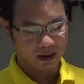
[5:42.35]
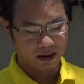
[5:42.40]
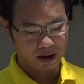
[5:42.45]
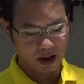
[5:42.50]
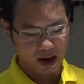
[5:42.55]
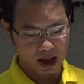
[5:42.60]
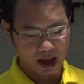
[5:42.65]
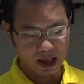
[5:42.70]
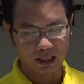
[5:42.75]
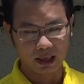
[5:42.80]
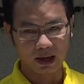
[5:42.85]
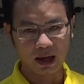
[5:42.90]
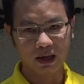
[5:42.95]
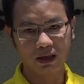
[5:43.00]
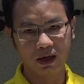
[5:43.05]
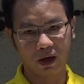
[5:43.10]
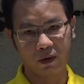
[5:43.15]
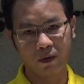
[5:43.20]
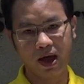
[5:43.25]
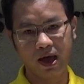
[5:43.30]
ก็อันนี้ก็
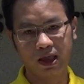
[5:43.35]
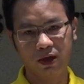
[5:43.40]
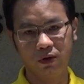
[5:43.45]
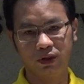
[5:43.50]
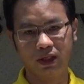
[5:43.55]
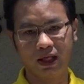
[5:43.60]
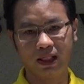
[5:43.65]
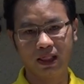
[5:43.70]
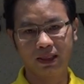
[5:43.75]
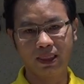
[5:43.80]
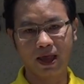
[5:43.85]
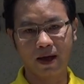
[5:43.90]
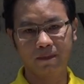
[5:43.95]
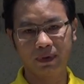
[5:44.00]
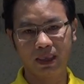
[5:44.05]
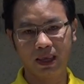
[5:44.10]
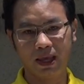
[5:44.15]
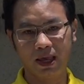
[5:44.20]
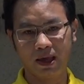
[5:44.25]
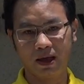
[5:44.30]
ถือว่าอยู่ในระดับ
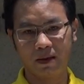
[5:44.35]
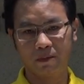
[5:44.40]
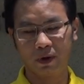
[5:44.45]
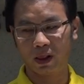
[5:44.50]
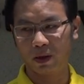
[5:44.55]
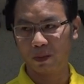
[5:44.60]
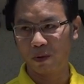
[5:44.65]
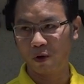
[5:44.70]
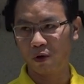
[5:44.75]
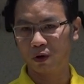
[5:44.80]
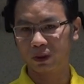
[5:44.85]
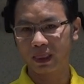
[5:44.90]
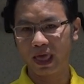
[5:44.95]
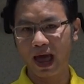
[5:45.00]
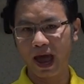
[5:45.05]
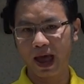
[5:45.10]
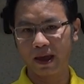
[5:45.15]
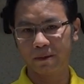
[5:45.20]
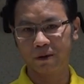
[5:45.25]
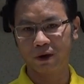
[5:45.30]
ที่บริโภค
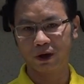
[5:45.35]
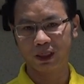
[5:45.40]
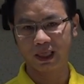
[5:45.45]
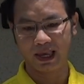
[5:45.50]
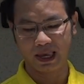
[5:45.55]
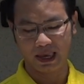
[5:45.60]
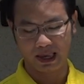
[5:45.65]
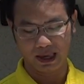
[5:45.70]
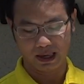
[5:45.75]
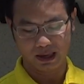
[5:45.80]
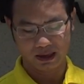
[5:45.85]
ได้พอดี